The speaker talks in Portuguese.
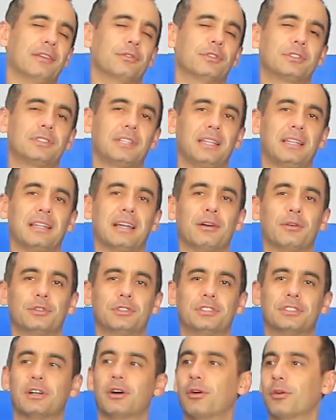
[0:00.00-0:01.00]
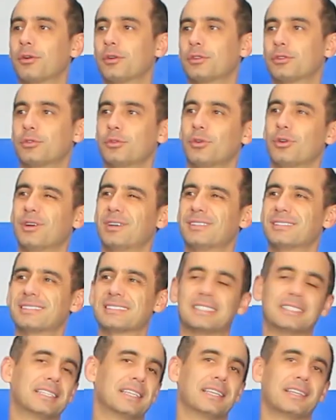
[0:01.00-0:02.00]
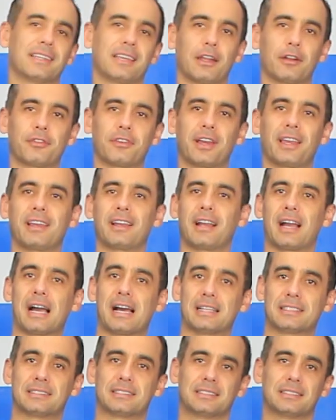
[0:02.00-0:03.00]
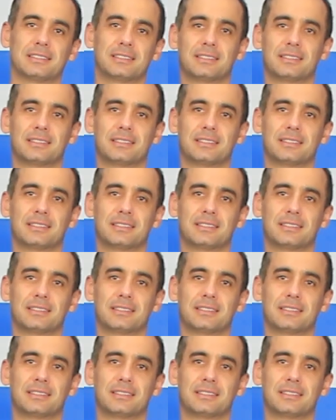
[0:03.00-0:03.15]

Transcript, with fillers: não vou treinar hoje não, que eu tô, quero ficar em casa,